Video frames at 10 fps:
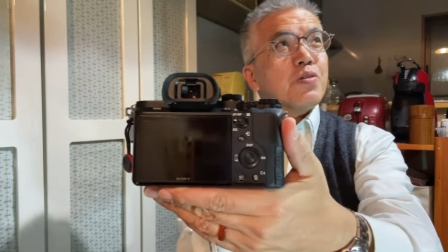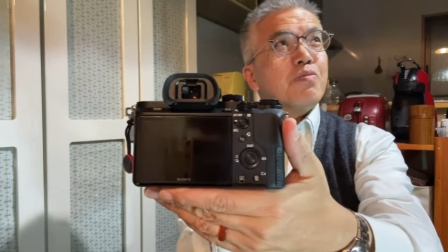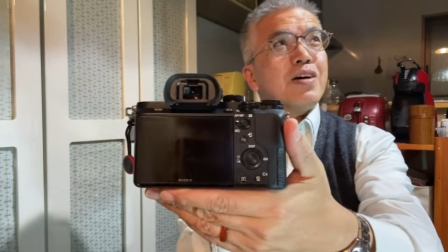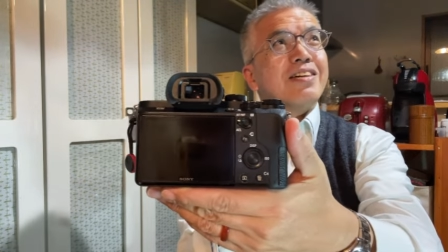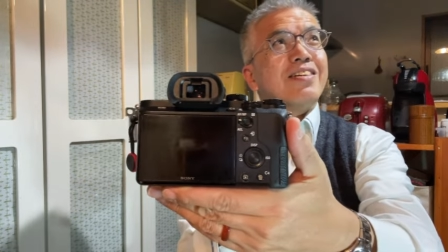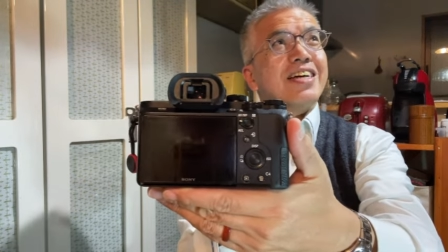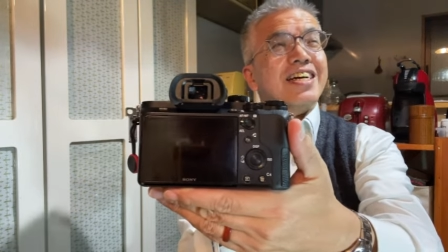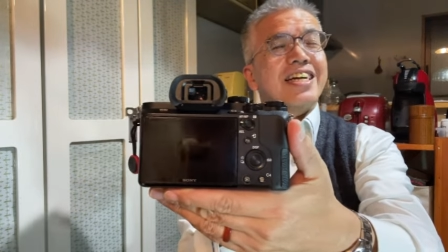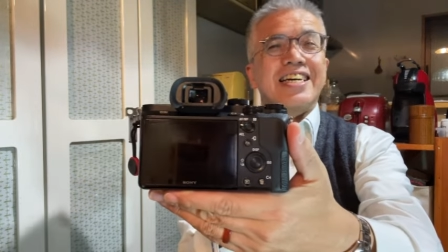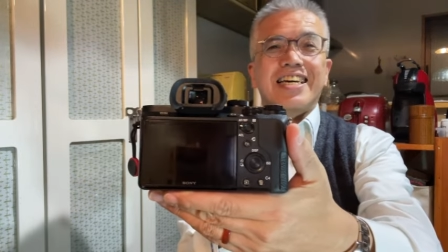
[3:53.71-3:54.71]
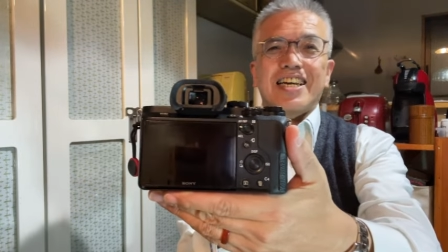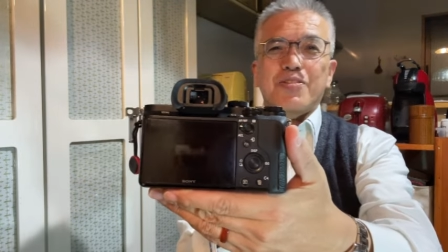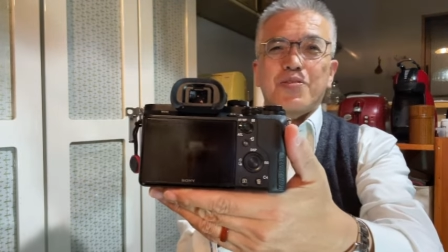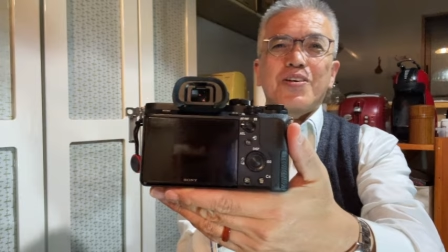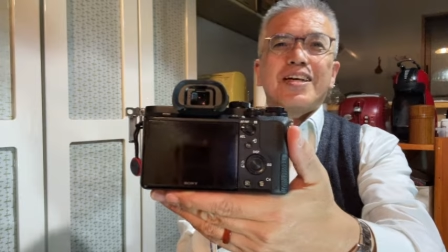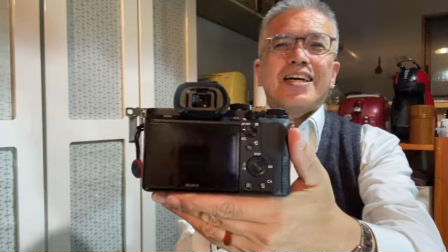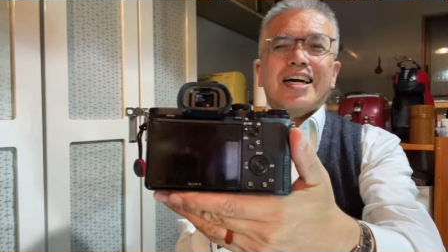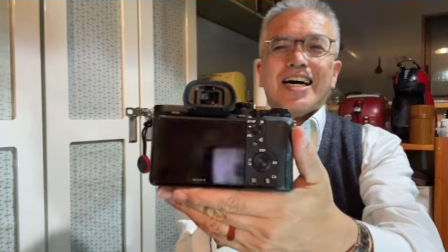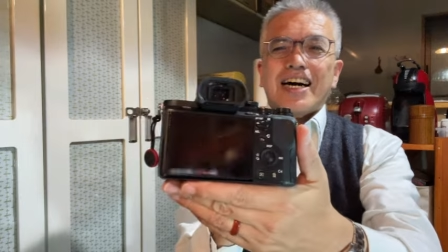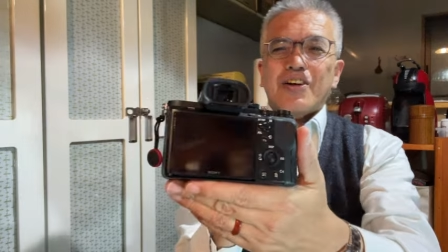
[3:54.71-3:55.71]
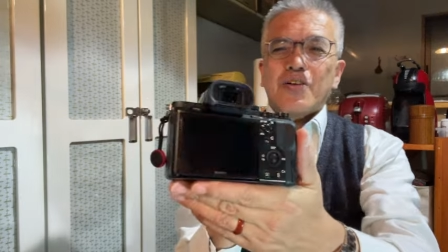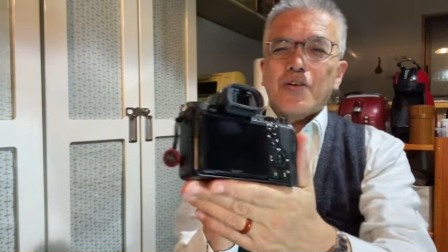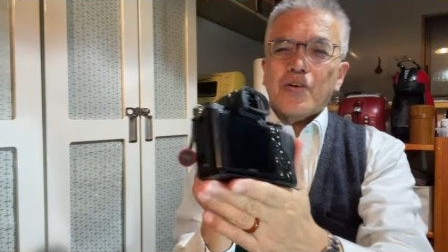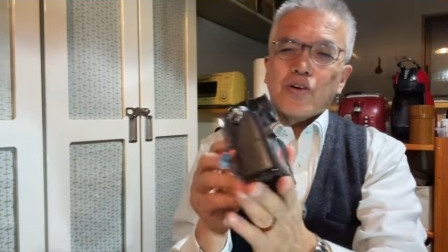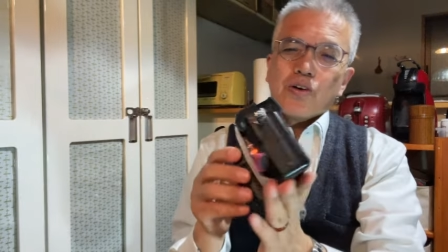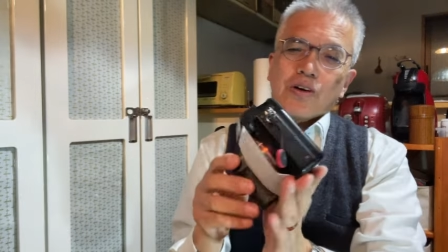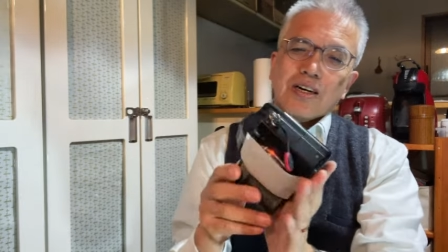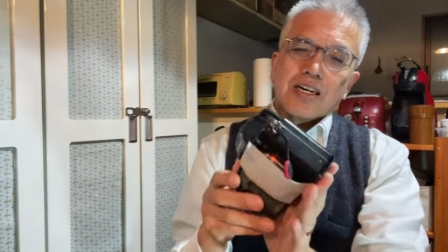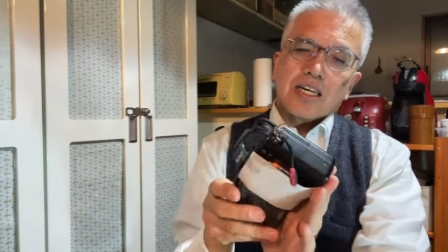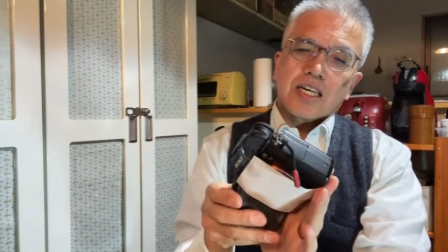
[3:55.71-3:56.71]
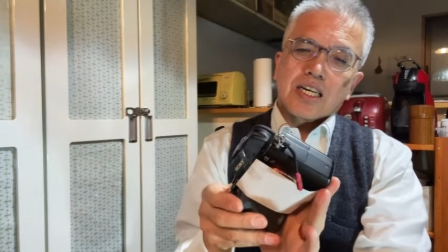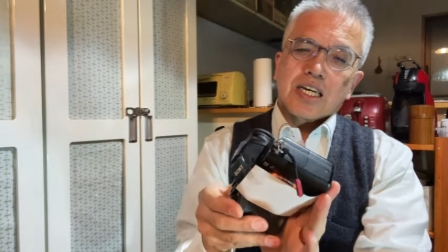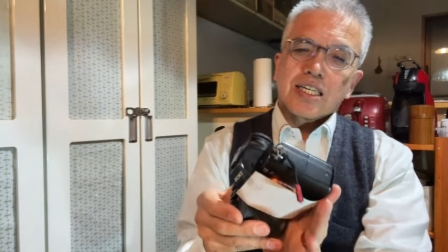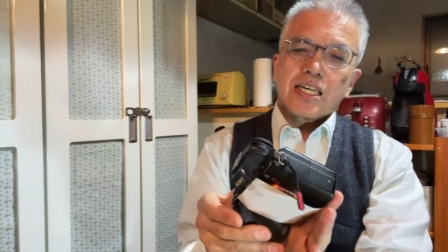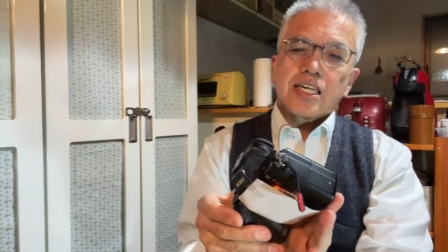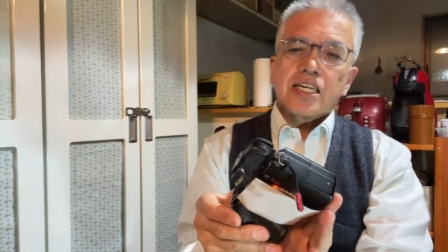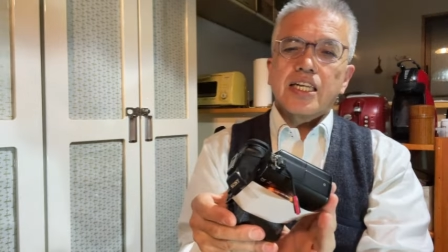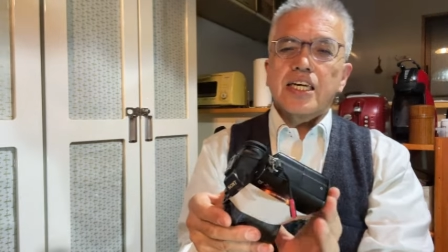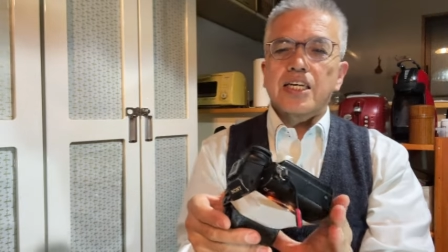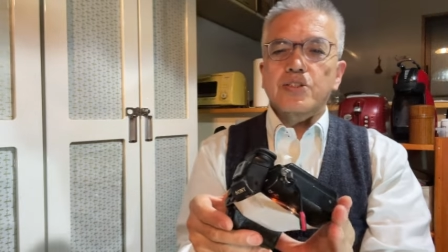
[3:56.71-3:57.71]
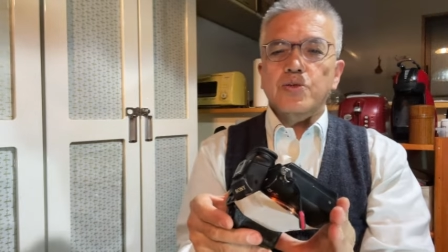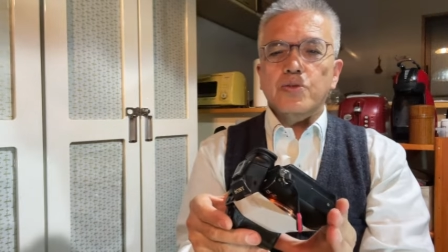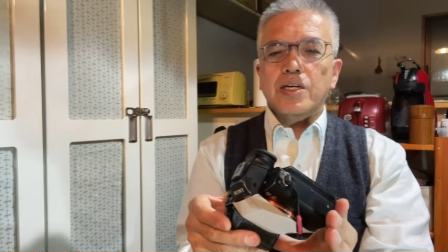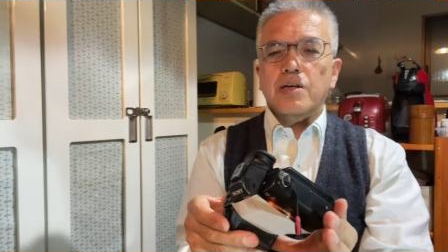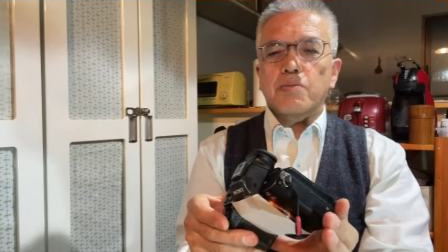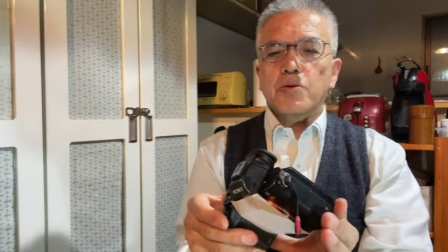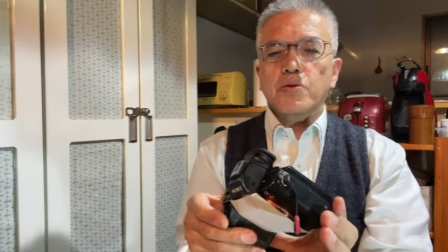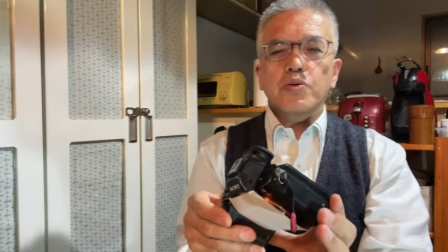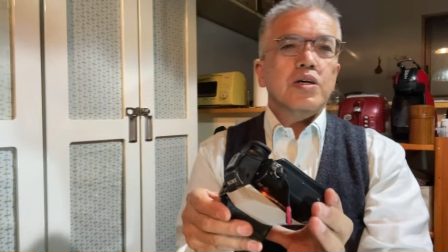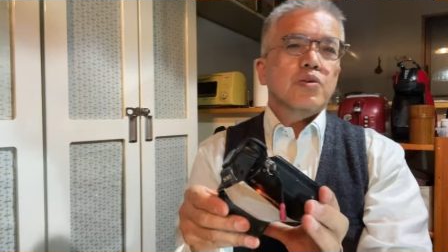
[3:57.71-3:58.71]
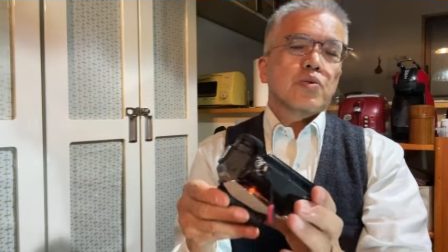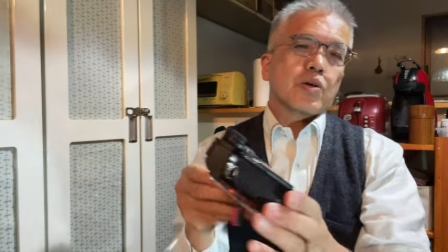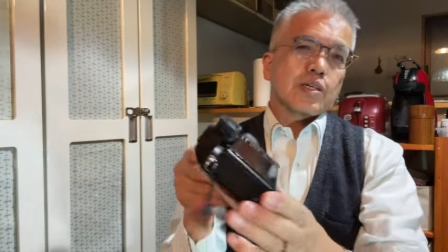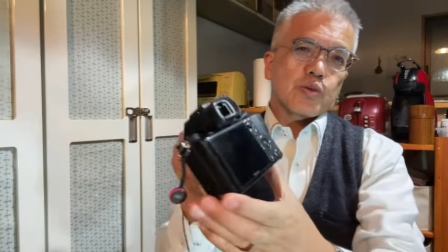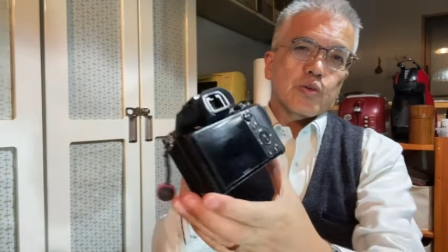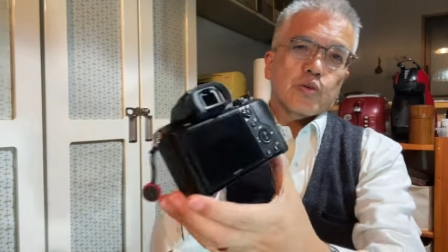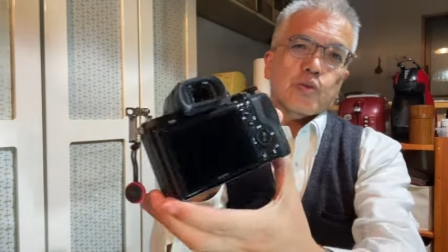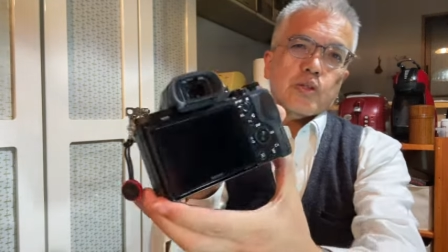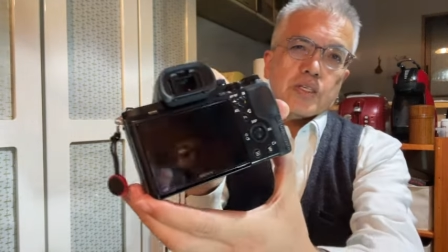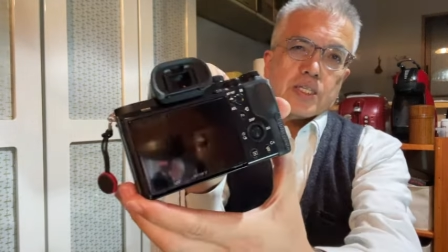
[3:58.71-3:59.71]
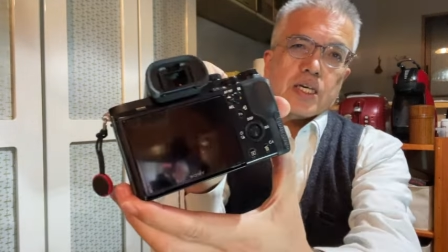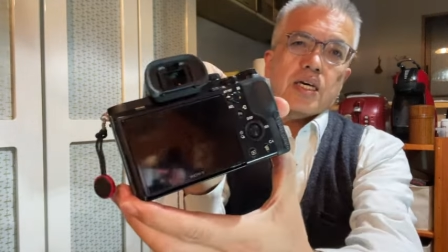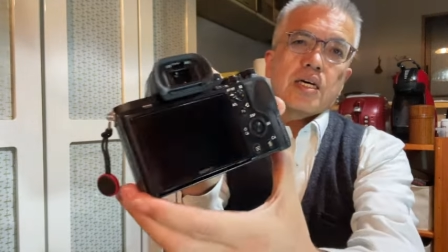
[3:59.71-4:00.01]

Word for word: まではいかないけれども、あのー、かなり綺麗な状態に戻るのかどうかということですね。